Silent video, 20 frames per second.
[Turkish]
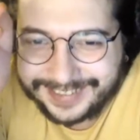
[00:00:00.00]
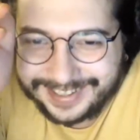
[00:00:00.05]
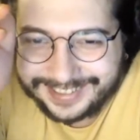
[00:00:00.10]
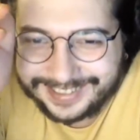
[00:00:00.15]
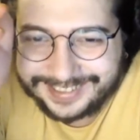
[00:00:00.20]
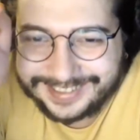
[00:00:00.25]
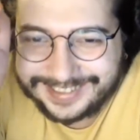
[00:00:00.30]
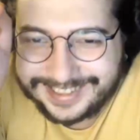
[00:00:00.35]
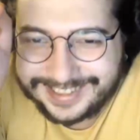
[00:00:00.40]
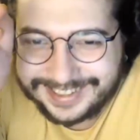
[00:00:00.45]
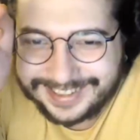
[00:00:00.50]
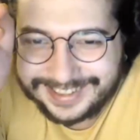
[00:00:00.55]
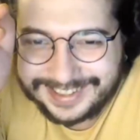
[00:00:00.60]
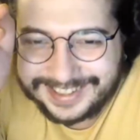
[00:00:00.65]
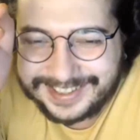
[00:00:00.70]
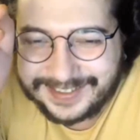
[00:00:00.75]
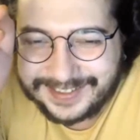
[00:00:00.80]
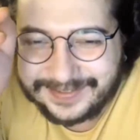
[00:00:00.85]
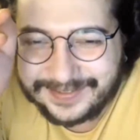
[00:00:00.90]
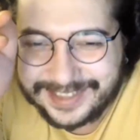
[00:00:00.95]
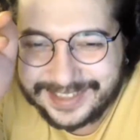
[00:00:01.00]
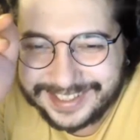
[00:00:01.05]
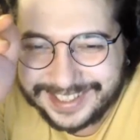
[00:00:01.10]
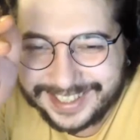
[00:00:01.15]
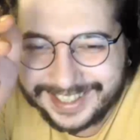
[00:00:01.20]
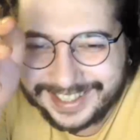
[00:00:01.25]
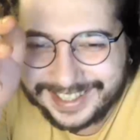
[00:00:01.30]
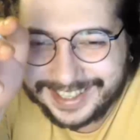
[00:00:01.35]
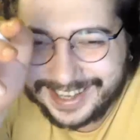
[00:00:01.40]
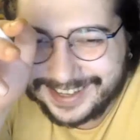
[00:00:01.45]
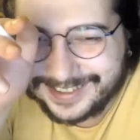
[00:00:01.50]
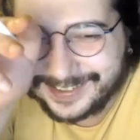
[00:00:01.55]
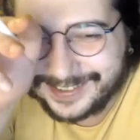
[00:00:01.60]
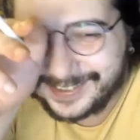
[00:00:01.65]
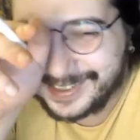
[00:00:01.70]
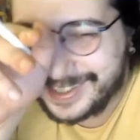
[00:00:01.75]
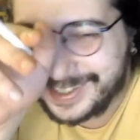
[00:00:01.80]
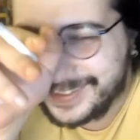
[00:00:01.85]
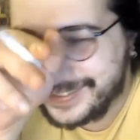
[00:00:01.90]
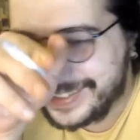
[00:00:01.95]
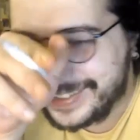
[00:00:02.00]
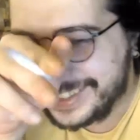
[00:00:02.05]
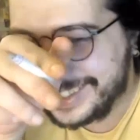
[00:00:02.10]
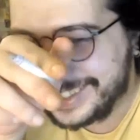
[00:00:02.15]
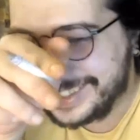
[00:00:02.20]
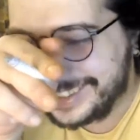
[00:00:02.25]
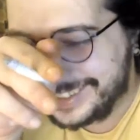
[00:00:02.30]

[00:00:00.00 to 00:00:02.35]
Belki senin için bir şeyler sorabilir.